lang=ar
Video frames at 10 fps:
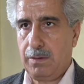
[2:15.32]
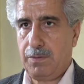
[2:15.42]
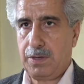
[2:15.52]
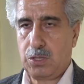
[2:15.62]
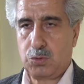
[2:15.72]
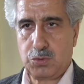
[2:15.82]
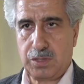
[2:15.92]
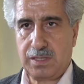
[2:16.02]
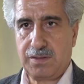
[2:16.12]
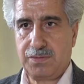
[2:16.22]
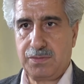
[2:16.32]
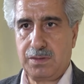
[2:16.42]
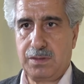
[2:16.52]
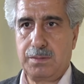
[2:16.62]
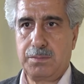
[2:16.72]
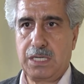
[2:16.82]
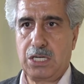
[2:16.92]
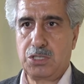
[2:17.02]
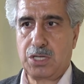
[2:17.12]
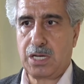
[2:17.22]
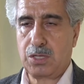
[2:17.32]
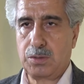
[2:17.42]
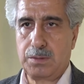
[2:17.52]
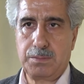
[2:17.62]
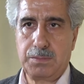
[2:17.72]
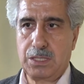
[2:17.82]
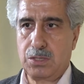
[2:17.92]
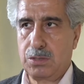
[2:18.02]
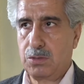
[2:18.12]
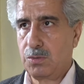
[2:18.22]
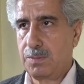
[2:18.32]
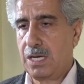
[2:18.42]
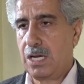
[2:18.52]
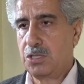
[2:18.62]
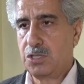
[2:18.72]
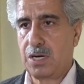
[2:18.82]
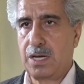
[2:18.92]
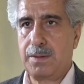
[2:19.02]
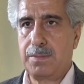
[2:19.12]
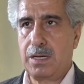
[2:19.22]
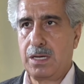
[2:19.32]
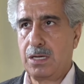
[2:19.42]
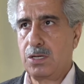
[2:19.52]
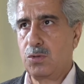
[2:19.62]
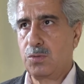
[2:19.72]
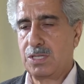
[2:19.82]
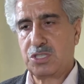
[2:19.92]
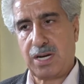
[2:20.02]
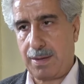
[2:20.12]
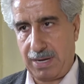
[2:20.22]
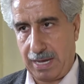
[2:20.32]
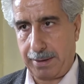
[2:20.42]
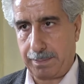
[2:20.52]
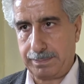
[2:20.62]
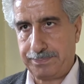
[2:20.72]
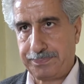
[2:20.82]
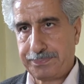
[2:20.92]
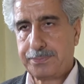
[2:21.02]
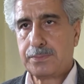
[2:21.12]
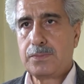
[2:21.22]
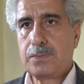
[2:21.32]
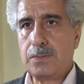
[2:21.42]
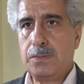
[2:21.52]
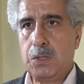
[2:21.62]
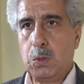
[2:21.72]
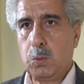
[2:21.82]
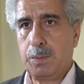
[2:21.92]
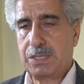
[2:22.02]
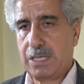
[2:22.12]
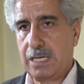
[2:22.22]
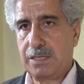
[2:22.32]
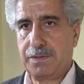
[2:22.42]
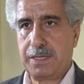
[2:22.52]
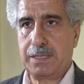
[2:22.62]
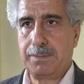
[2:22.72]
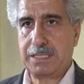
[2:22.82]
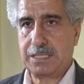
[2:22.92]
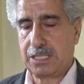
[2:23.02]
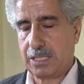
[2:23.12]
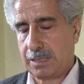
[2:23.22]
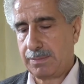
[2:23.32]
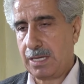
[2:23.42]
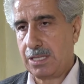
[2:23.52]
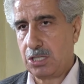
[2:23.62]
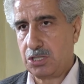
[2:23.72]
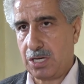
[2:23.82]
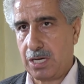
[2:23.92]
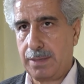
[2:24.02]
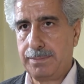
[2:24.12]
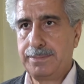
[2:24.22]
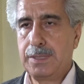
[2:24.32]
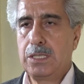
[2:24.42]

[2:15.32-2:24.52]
فهي تصنف آه، من الجرائم من ضمن الجرائم آه، ضمن جرائم الحرب وبالتالي فإن من يرتكب هذه الجرائم